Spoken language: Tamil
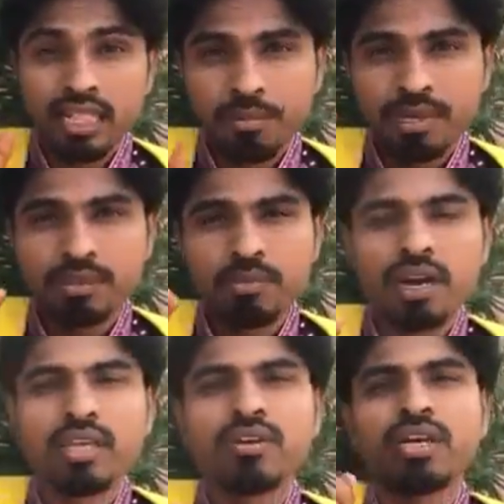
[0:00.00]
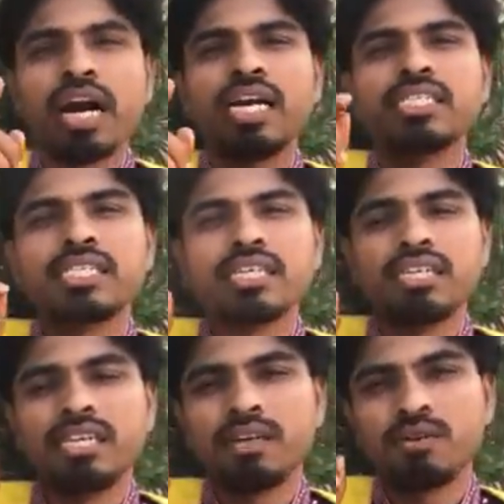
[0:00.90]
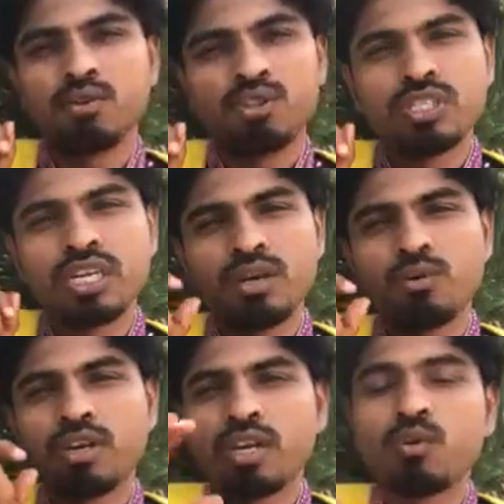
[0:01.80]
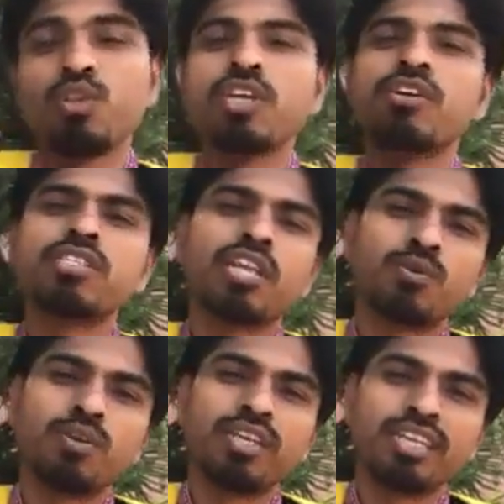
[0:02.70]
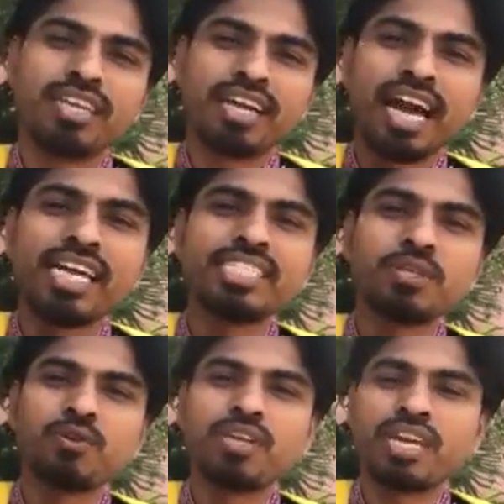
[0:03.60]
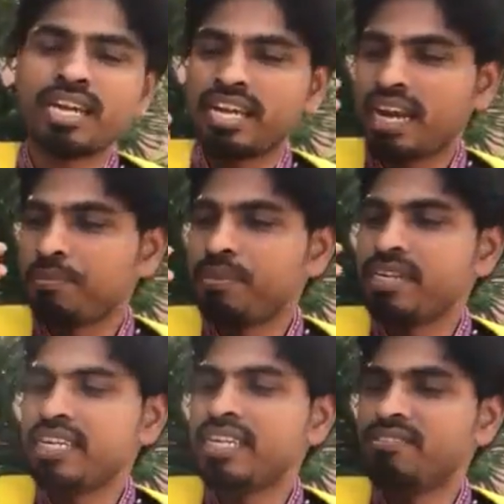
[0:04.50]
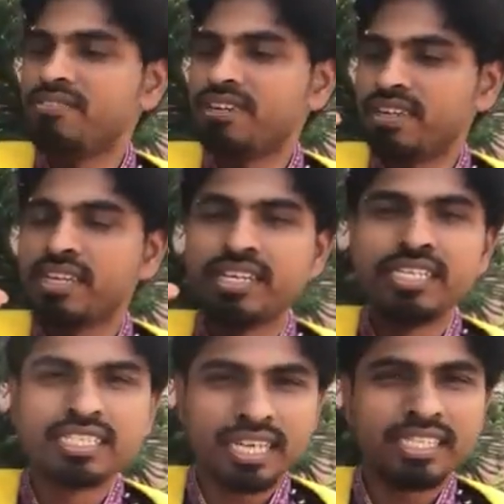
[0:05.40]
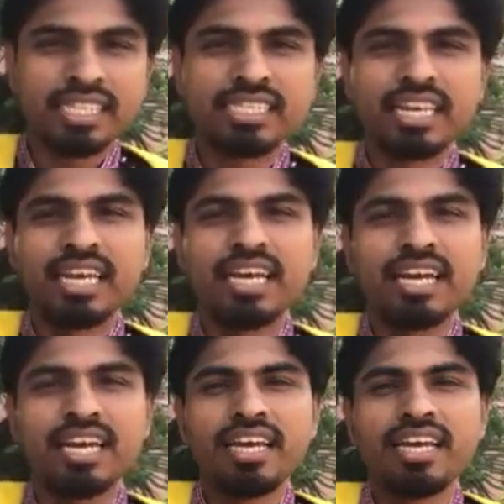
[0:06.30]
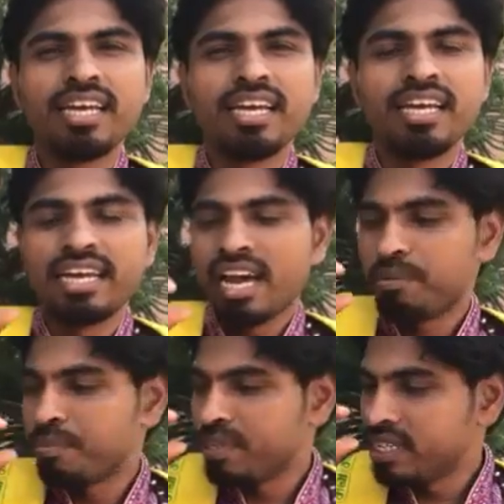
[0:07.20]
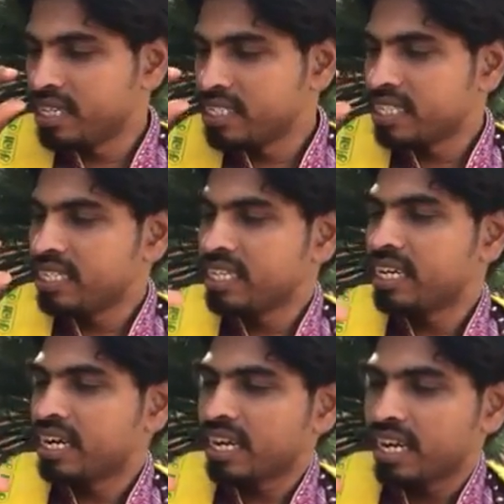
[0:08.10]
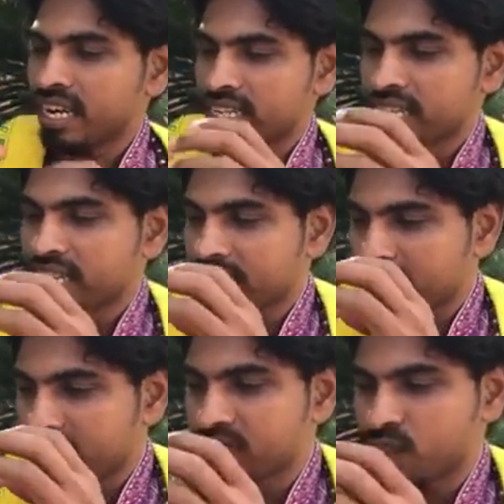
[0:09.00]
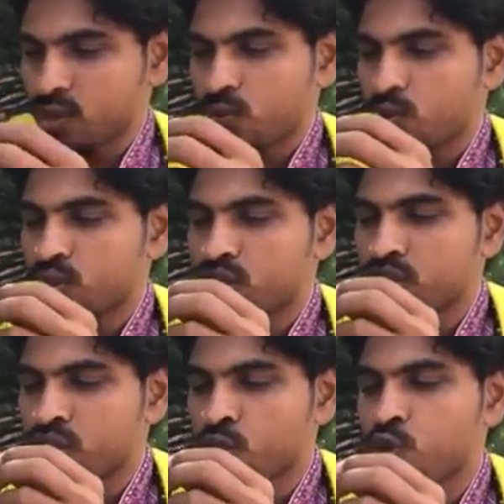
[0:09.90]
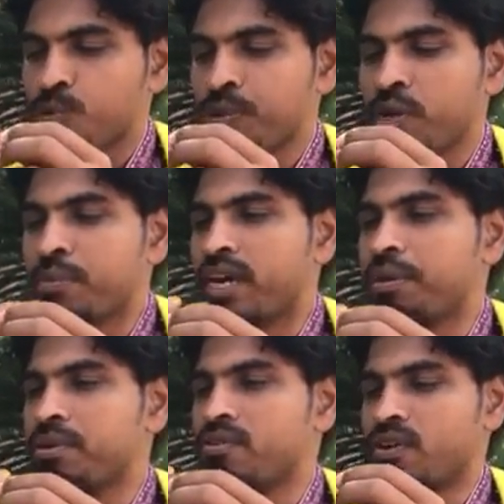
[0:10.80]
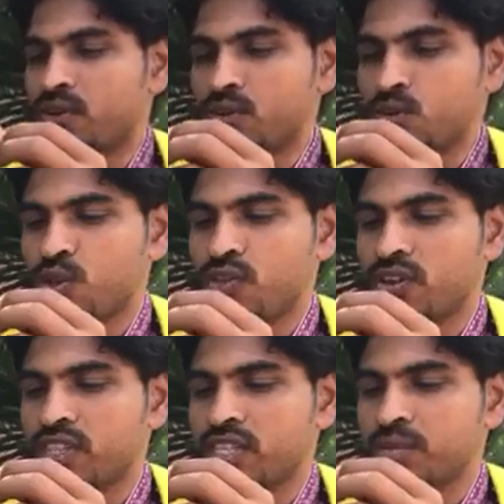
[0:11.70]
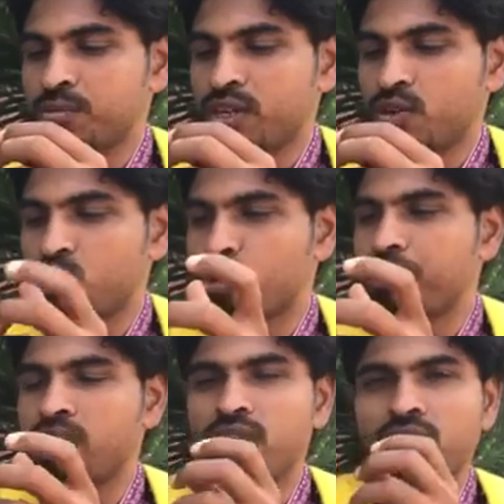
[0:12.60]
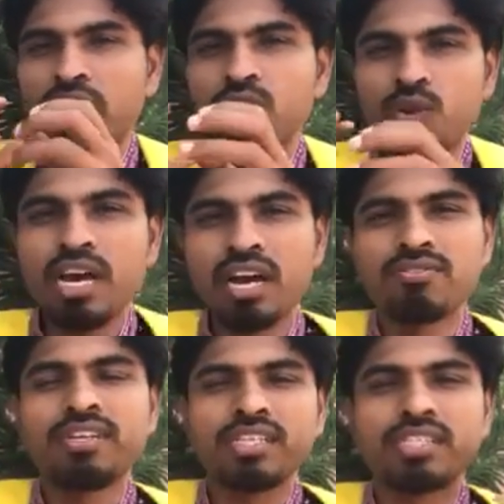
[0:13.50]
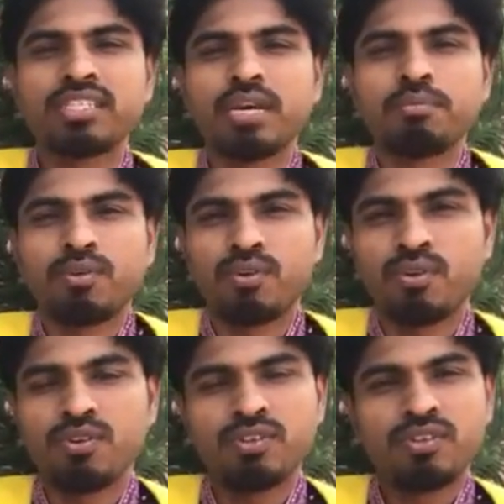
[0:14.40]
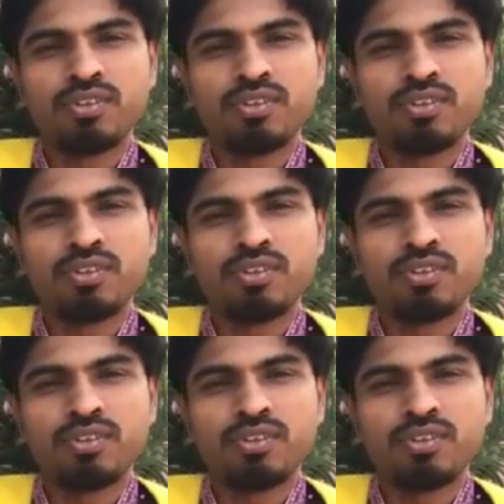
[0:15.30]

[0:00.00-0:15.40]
அந்த பசும்பாலையும் காய்ச்சி நீங்கள் குடிச்சிங்கன்னா ஓகே கொதிக்க வச்சுல குடிக்கிறீங்க காய்ச்சி குடிக்கிறனா நாற்பது டிகிரி செல்சியஸில் நாற்பது டிகிரி சென்டிகிரேடில் அதை காய்ச்சணும் ஒரு சின்ன குமிழ் மாதிரி இப்படி வரும் அந்த கொதி வர்றதுக்கு முன்னாடி ஒரு குமிழ் வரும் அதோட ஆஃப் பண்ணி அதை சாப்பிட்ணும்